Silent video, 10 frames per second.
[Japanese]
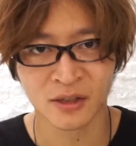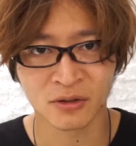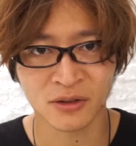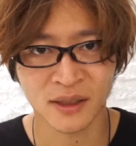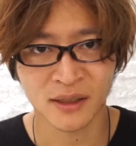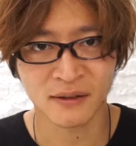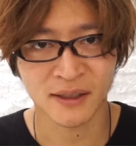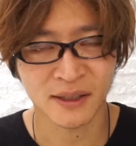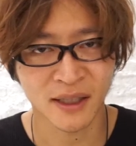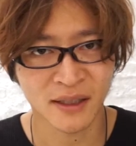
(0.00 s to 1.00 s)
当店では
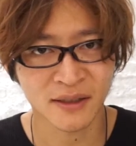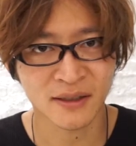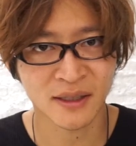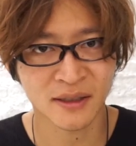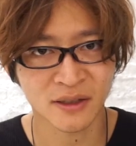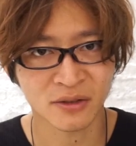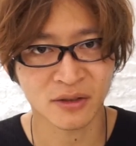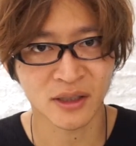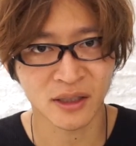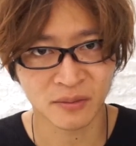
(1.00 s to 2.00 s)
現在だ
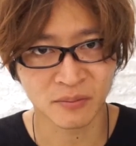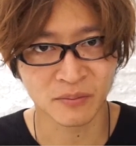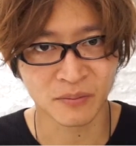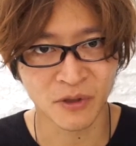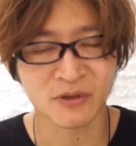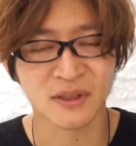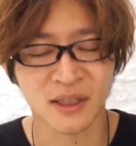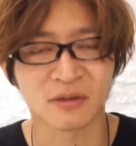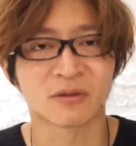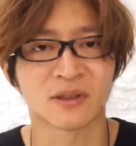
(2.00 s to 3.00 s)
と1本
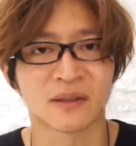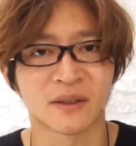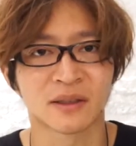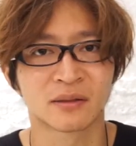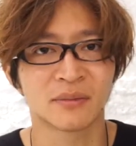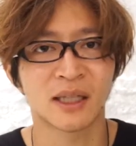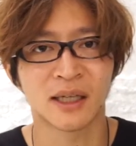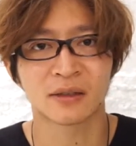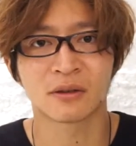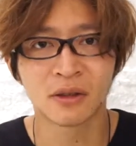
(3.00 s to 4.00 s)
在庫ございます。
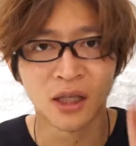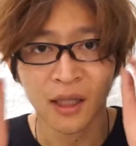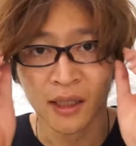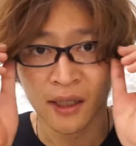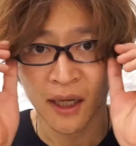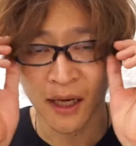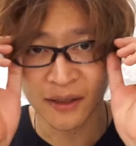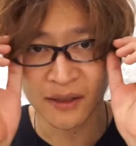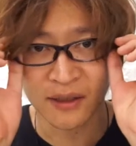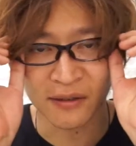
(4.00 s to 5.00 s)
まあ
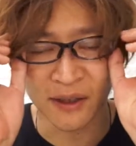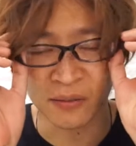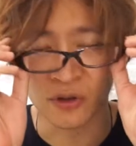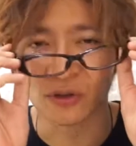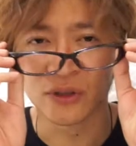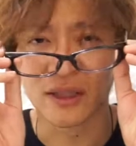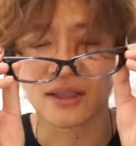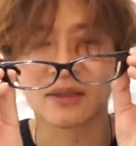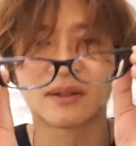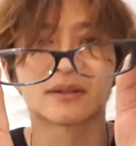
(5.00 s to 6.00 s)
入ってきてはもう売れ
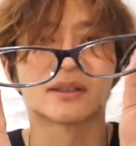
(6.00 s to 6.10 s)
てしま